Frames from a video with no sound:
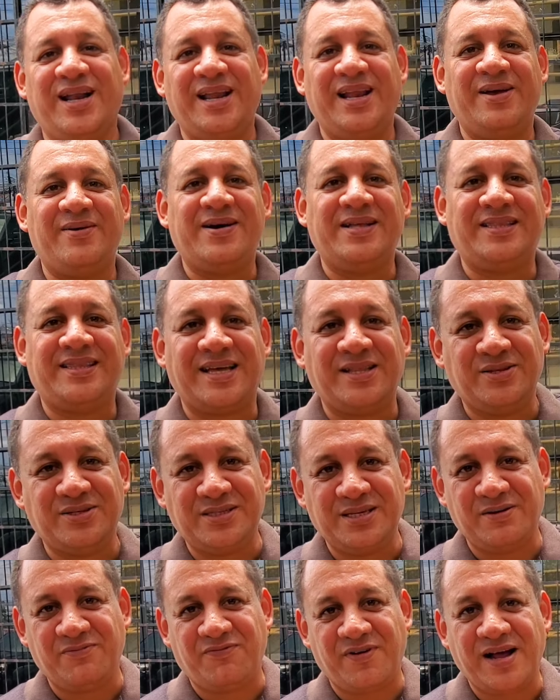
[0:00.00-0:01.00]

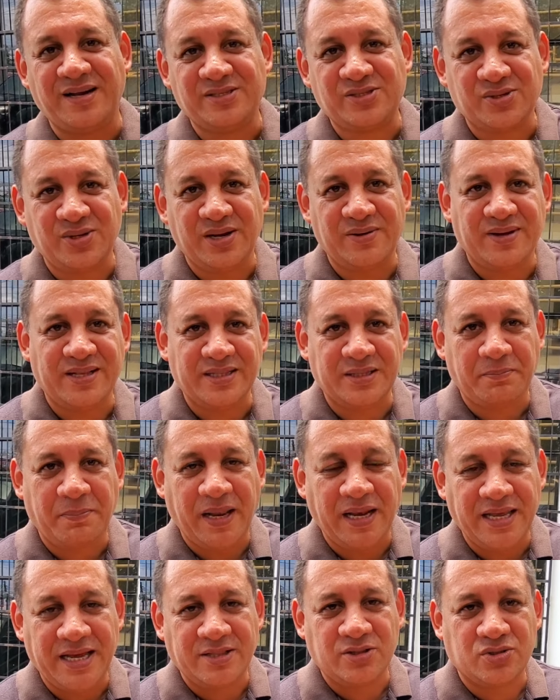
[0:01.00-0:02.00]
levantándose falso,
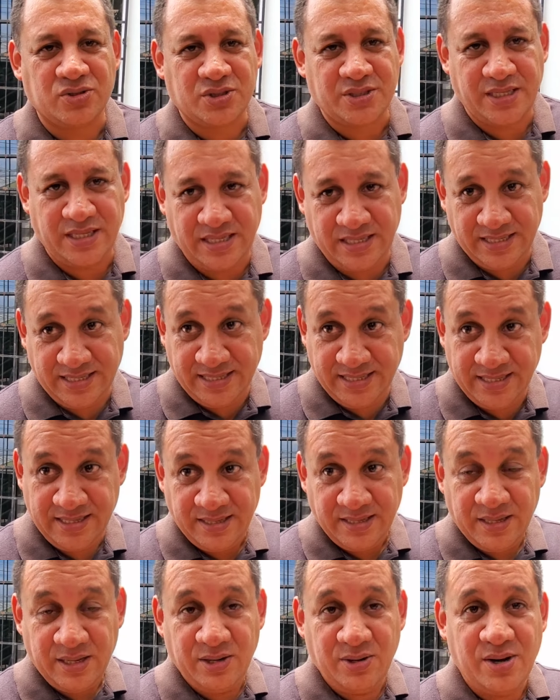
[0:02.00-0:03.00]
peleándose
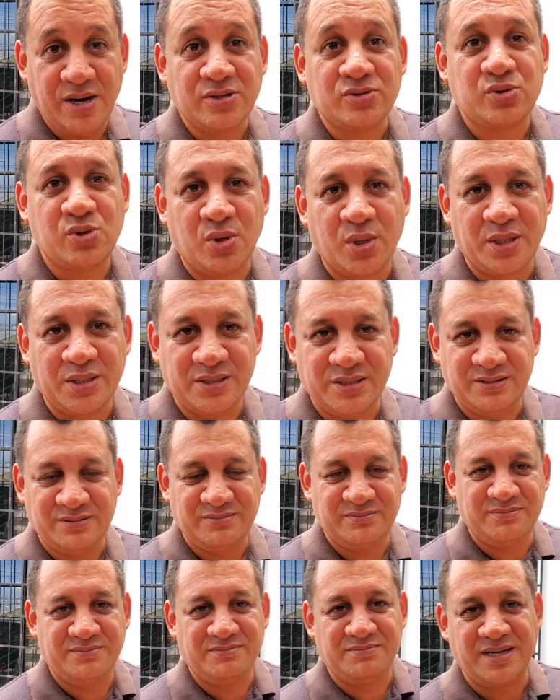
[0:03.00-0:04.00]
los autores.
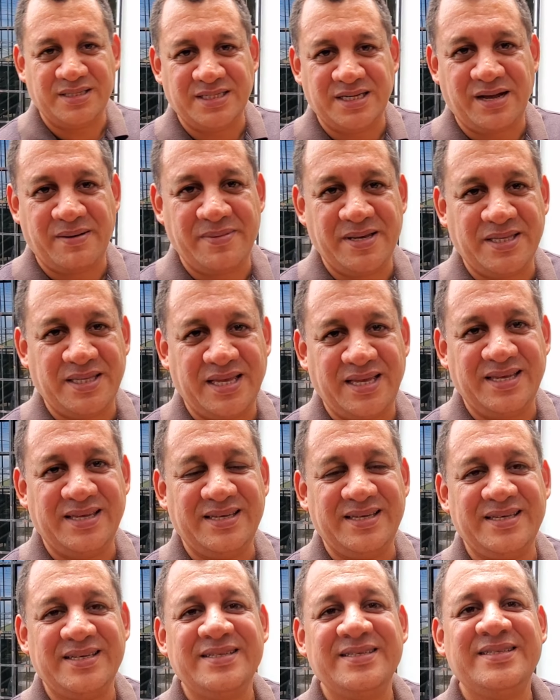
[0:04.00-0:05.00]

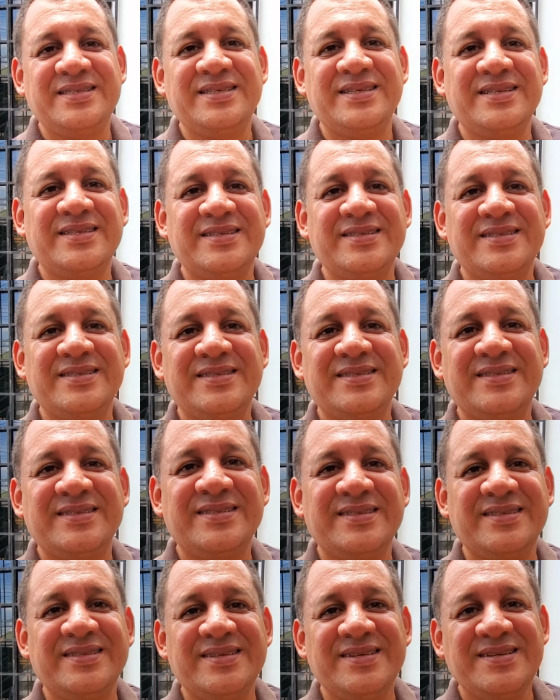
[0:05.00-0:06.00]
peleando el
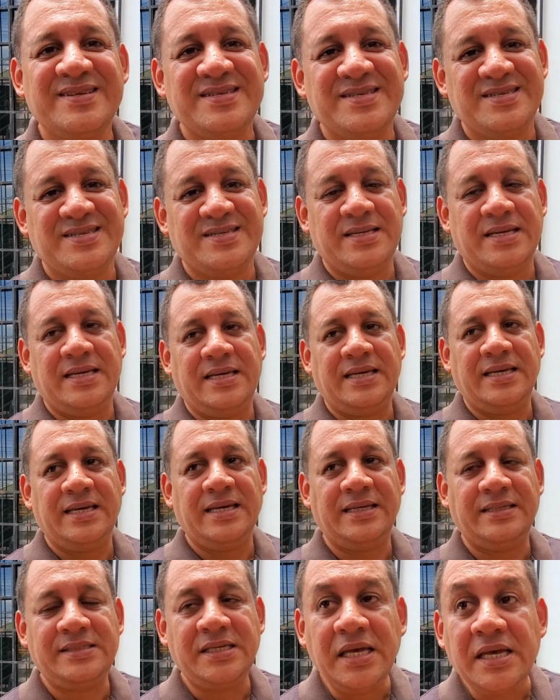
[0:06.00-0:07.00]
billuyo, el billete.
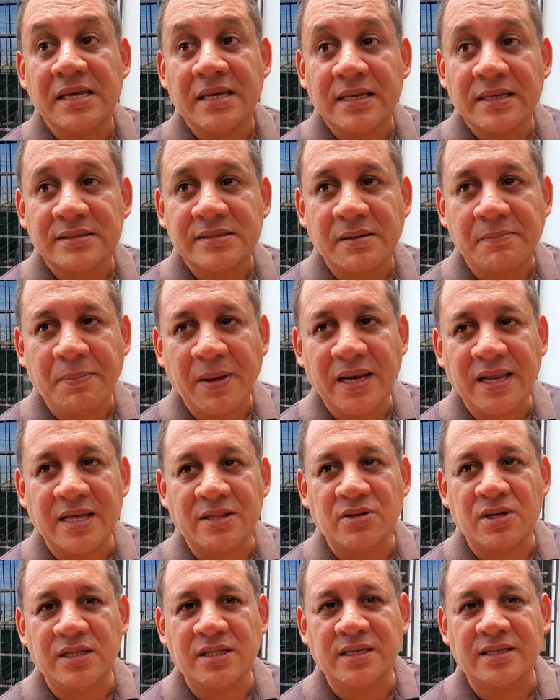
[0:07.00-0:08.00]
Eh, sí, se
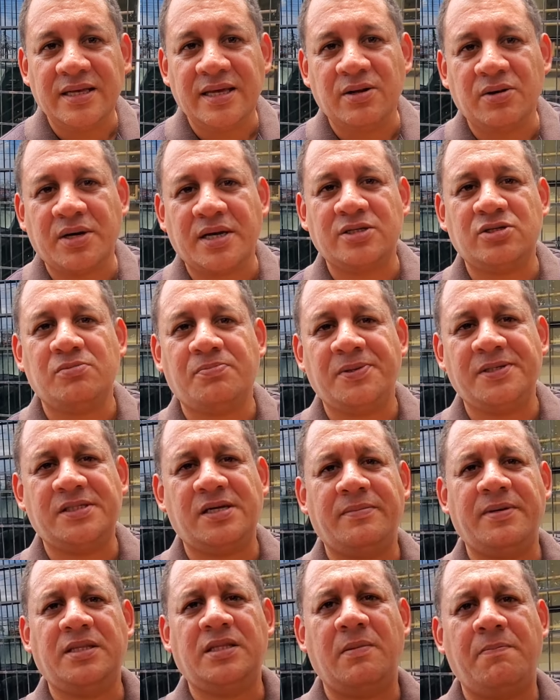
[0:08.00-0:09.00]
peleando el dinero que
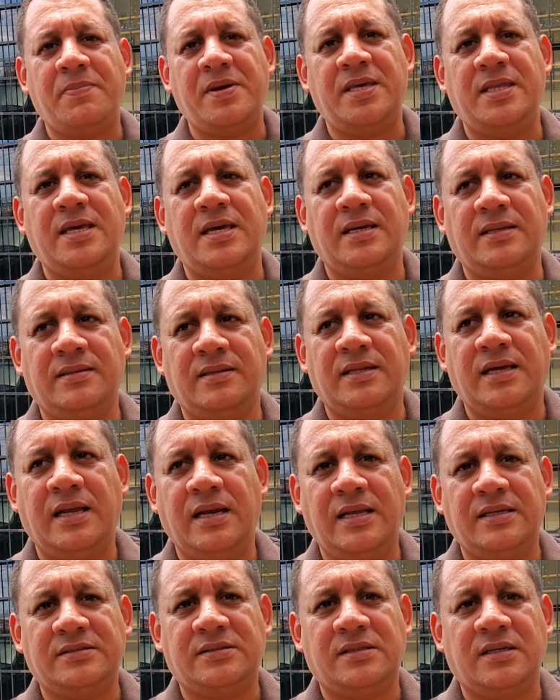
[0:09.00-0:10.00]
supuestamente piden
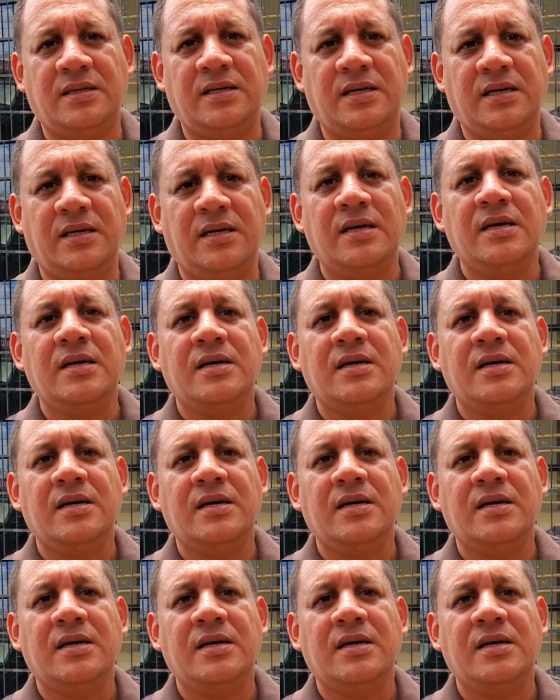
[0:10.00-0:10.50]
eh,